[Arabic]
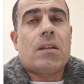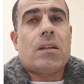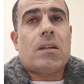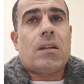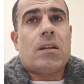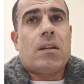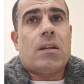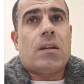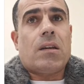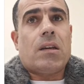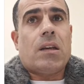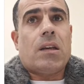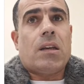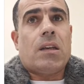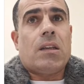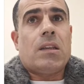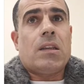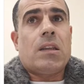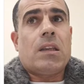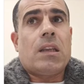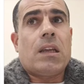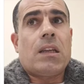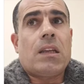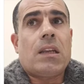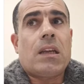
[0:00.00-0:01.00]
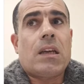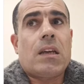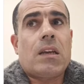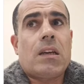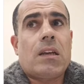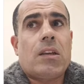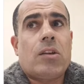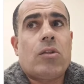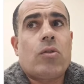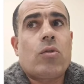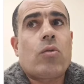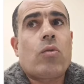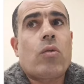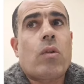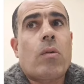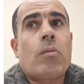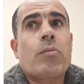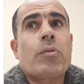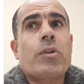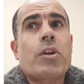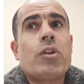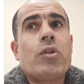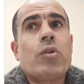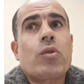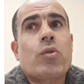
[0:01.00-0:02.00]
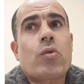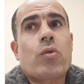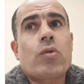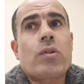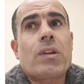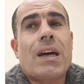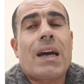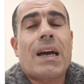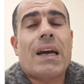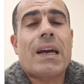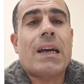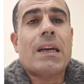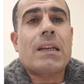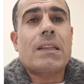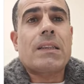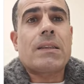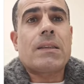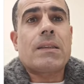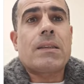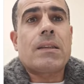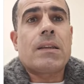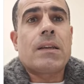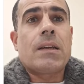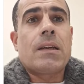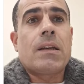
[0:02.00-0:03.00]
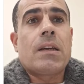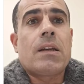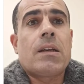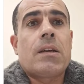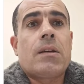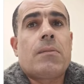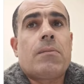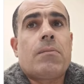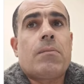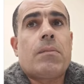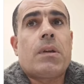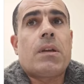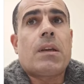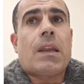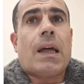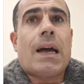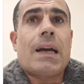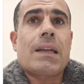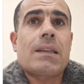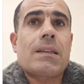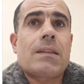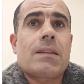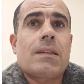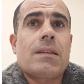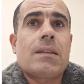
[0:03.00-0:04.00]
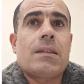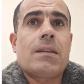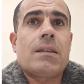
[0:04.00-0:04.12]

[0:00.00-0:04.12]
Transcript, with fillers: آه، ان انا ان هو ممكن يكون اخد من حد